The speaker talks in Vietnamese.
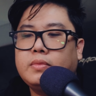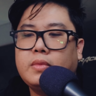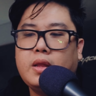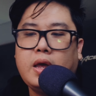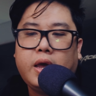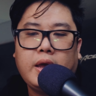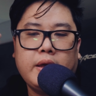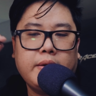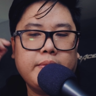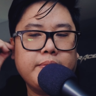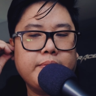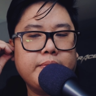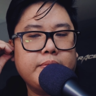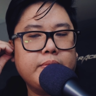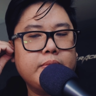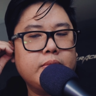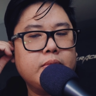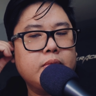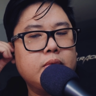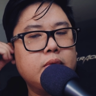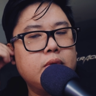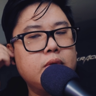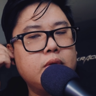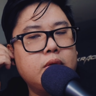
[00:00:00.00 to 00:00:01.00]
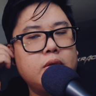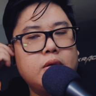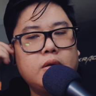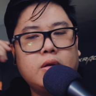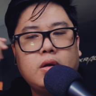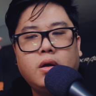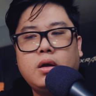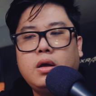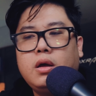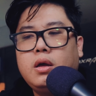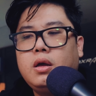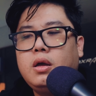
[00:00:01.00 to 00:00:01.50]
đây,
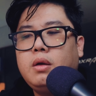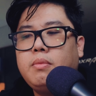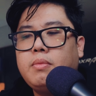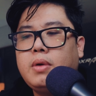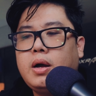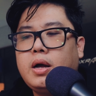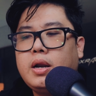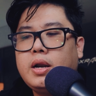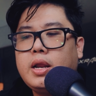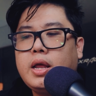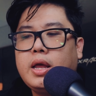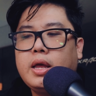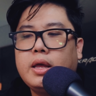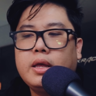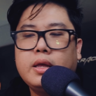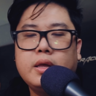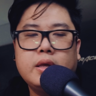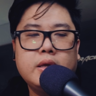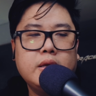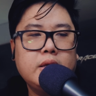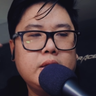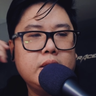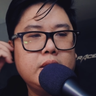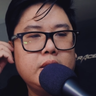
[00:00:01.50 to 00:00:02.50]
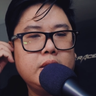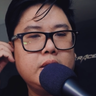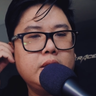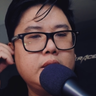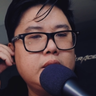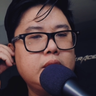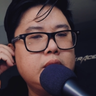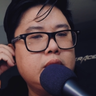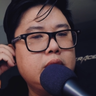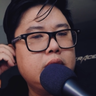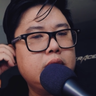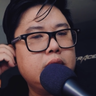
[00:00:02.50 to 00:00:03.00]
đó, mở ra,
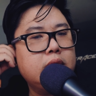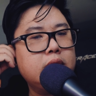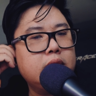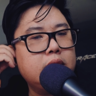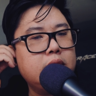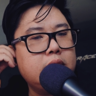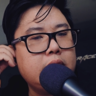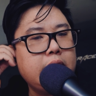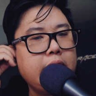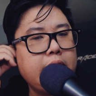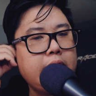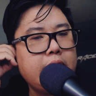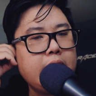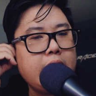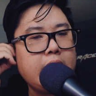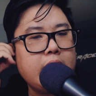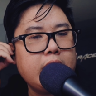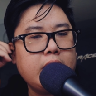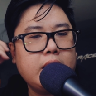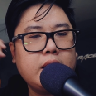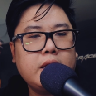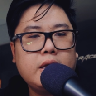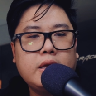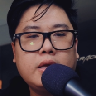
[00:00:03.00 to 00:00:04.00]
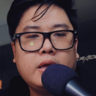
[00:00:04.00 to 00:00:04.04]
lấy ra,